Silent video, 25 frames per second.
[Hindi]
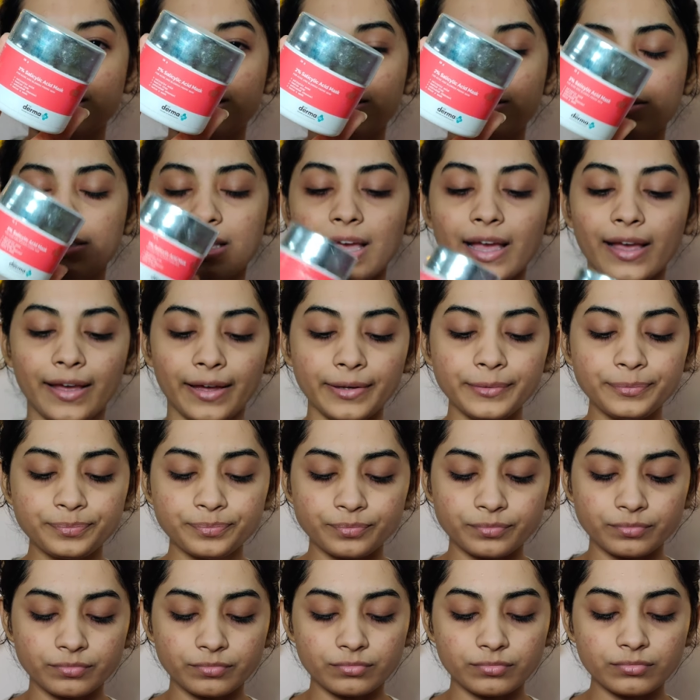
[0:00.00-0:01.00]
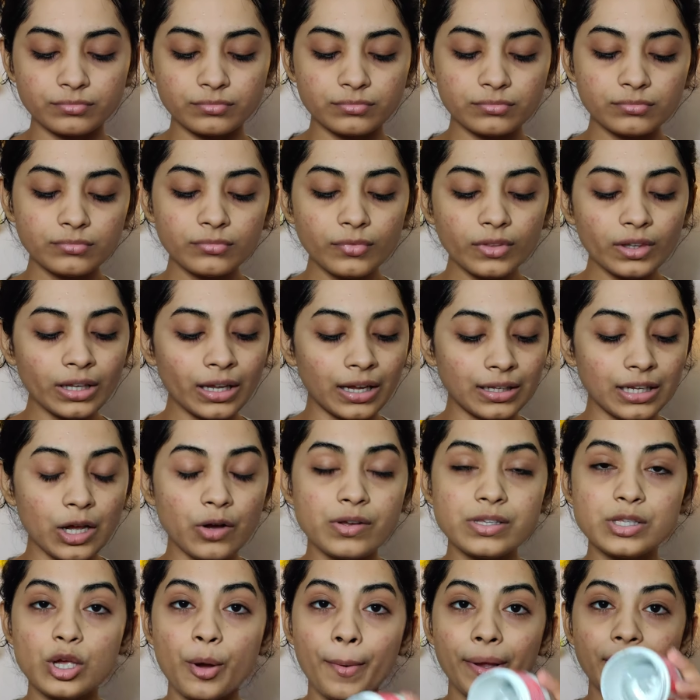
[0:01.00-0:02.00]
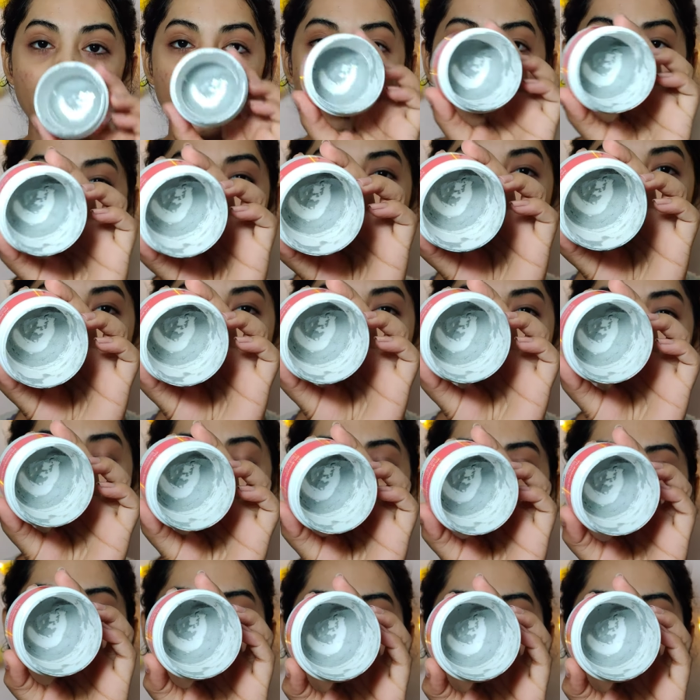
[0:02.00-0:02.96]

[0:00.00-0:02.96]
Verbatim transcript: से दिखता है ना इसको मैंने ख़त्म कर दिया